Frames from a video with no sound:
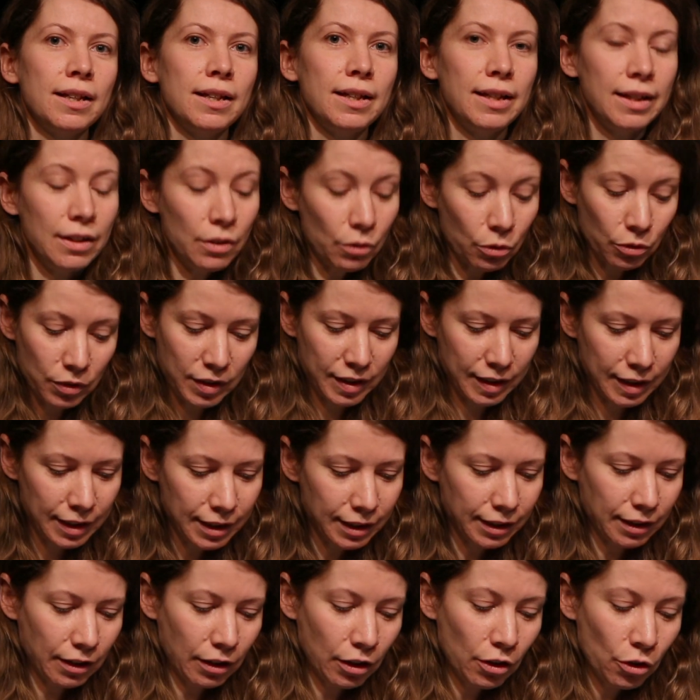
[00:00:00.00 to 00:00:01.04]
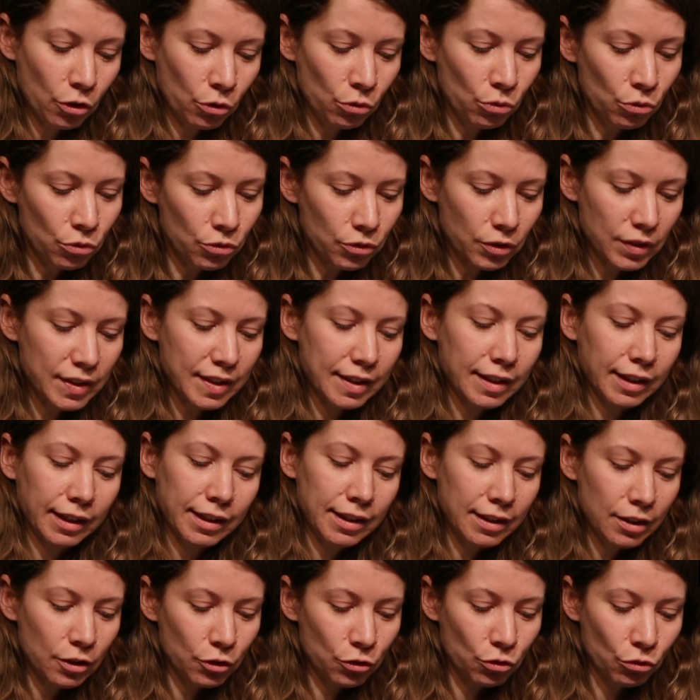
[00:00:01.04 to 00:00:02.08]
et aussi une
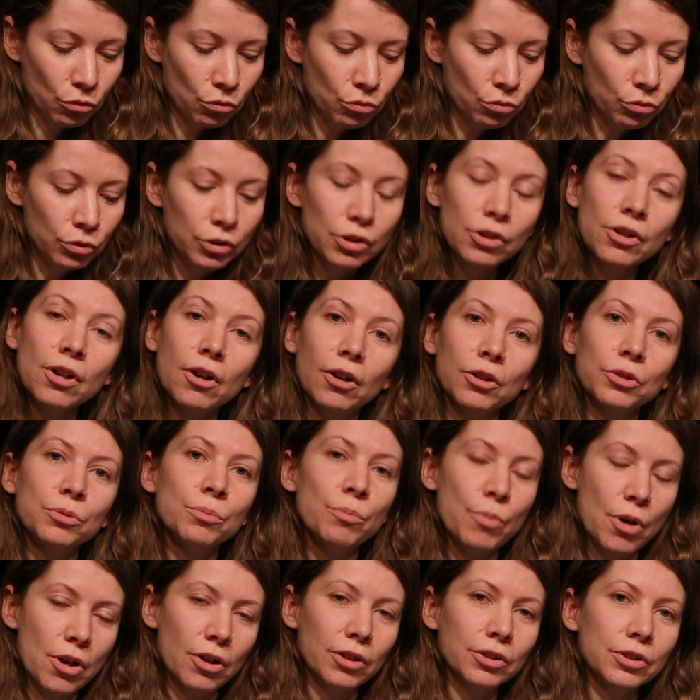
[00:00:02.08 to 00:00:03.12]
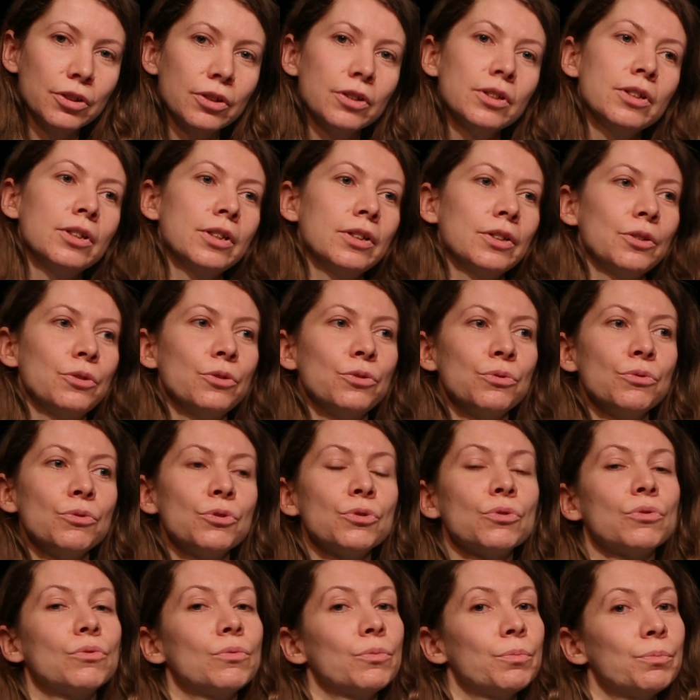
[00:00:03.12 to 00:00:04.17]
série, The Good Lord Bird, que
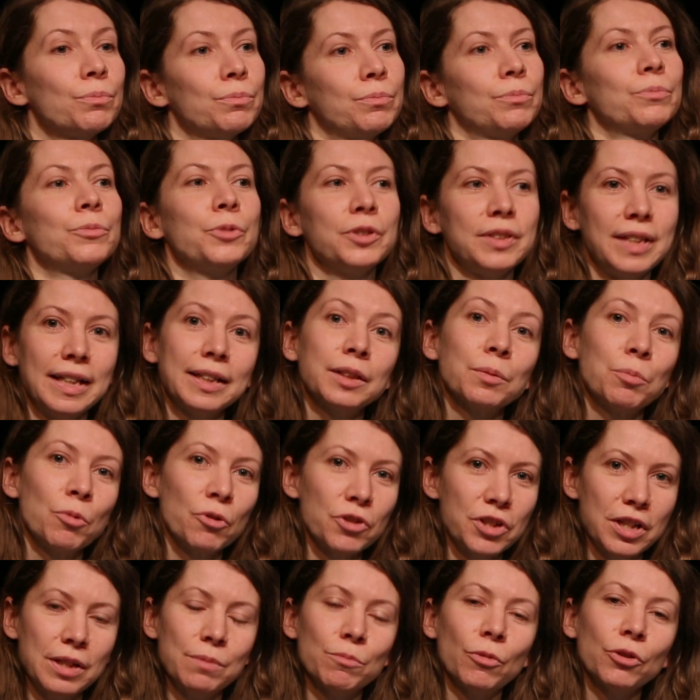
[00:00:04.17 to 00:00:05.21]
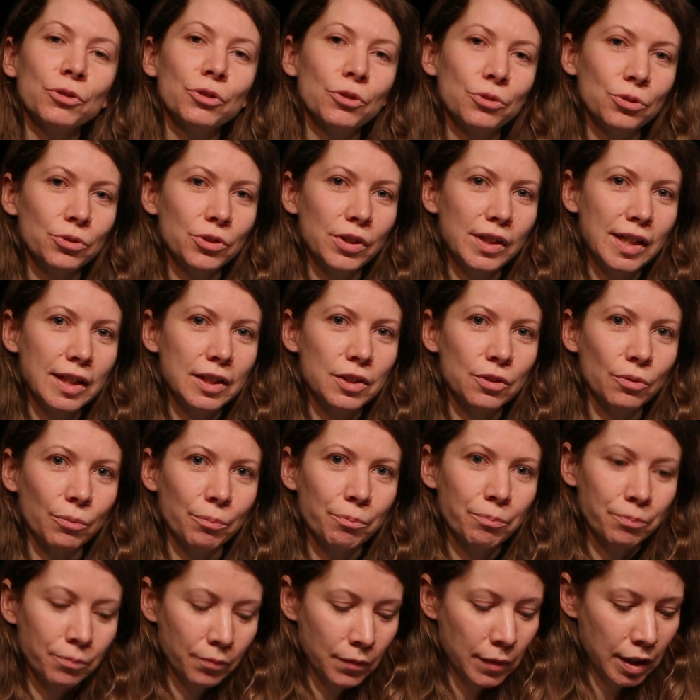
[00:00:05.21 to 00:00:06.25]
nous aurons peut-être prochainement dans nos collections.
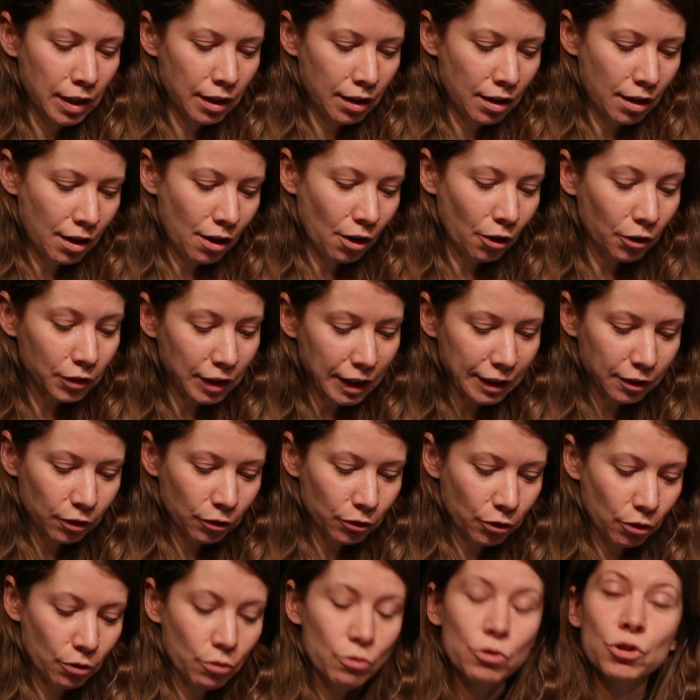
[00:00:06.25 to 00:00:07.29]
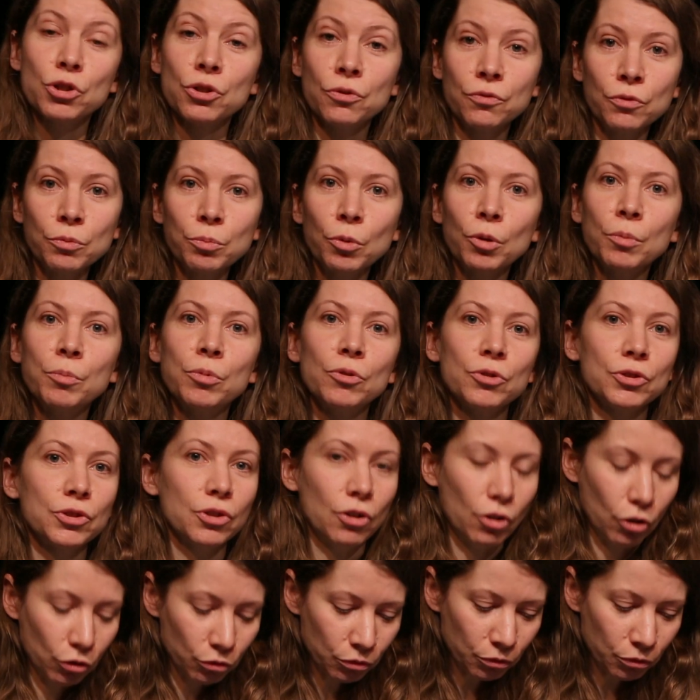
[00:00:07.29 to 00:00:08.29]
En attendant, je vous propose en